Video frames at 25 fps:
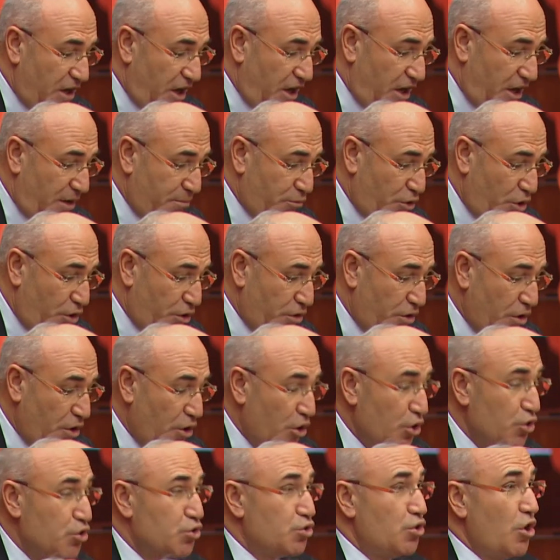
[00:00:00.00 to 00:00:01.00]
alamıyor.
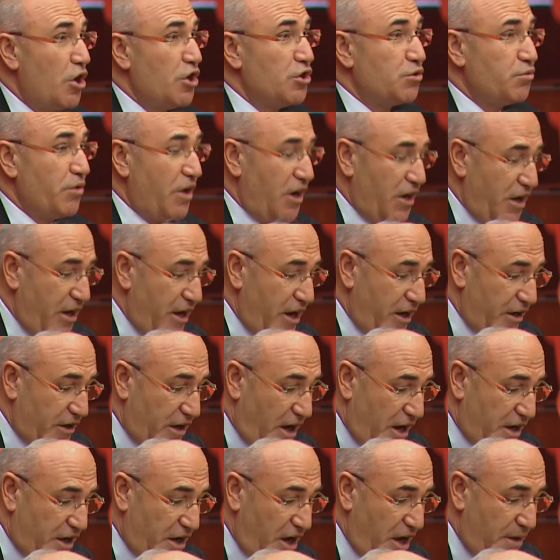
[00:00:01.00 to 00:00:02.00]
Söz verilen
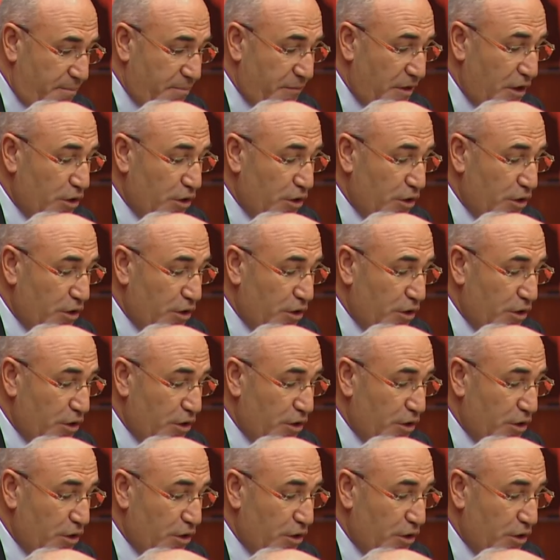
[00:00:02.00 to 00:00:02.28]
rakam